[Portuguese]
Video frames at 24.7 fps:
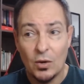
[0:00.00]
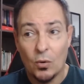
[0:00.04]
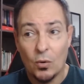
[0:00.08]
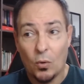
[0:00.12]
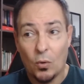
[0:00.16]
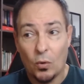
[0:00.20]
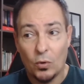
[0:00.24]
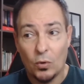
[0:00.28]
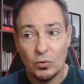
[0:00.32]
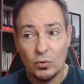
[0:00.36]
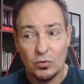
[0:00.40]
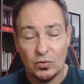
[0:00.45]

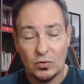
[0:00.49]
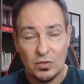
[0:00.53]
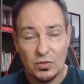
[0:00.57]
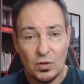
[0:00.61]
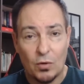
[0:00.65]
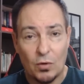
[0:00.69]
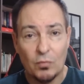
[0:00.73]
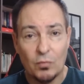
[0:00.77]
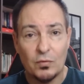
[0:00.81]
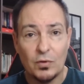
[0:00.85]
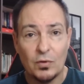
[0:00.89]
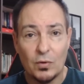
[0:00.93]
Outros,
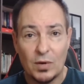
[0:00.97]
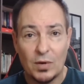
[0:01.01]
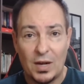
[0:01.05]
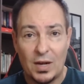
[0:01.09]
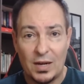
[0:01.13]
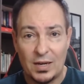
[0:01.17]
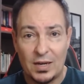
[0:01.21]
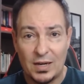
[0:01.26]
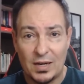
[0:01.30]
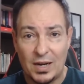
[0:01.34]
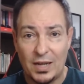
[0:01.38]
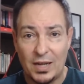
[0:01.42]
ao ver o
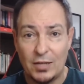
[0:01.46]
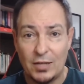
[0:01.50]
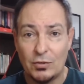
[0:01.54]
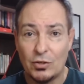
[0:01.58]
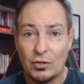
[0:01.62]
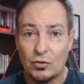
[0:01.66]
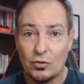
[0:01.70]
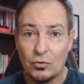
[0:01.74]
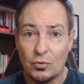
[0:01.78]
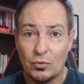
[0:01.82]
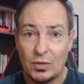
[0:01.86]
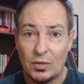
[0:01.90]
cara caindo,
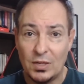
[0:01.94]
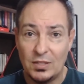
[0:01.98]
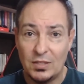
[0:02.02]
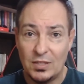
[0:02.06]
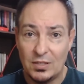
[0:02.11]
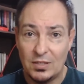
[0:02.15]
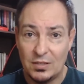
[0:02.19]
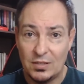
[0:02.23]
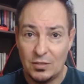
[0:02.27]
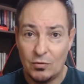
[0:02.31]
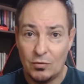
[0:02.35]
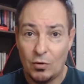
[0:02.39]
achou que ele tinha
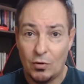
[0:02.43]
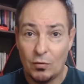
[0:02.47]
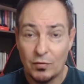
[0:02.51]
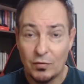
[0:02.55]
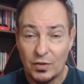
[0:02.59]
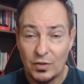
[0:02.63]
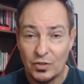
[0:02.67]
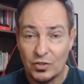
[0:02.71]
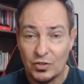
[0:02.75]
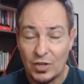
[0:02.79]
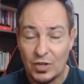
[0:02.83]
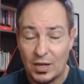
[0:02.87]
sido
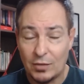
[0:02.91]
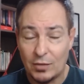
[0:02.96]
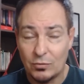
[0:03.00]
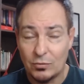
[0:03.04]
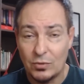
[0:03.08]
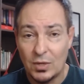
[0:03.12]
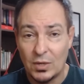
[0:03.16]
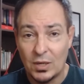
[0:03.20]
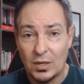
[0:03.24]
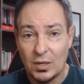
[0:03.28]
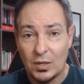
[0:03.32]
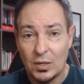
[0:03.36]
alvejado
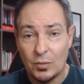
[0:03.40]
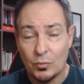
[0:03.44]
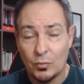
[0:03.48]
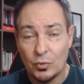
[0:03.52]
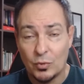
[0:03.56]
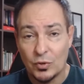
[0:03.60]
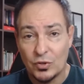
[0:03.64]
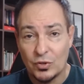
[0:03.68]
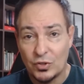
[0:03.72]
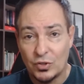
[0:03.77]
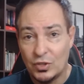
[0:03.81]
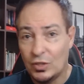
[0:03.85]

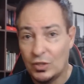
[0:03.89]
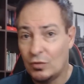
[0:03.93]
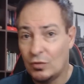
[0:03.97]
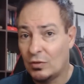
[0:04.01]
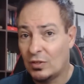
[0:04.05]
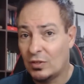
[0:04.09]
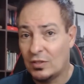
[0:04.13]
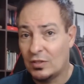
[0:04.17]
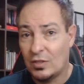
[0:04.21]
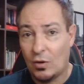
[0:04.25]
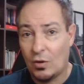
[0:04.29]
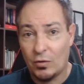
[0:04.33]
por tiro
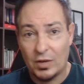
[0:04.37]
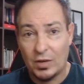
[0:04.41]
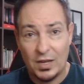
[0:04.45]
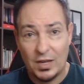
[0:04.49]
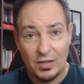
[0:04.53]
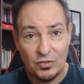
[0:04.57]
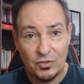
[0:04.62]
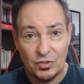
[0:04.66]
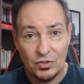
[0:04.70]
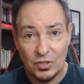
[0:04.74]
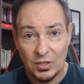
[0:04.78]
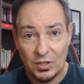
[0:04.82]
que tinha alguém
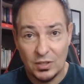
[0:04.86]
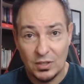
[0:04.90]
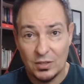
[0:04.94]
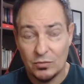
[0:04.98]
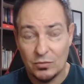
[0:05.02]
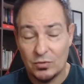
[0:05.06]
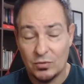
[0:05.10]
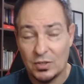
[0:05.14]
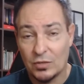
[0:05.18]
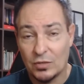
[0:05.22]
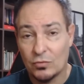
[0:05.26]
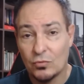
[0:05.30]
atirando
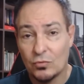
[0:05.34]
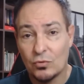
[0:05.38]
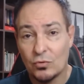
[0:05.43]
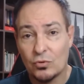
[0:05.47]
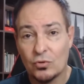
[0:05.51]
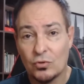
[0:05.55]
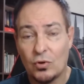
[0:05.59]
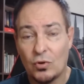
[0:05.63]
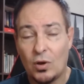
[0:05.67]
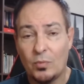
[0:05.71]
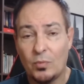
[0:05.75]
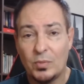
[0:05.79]
dentro do
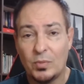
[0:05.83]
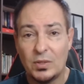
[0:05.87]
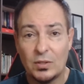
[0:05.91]
shopping.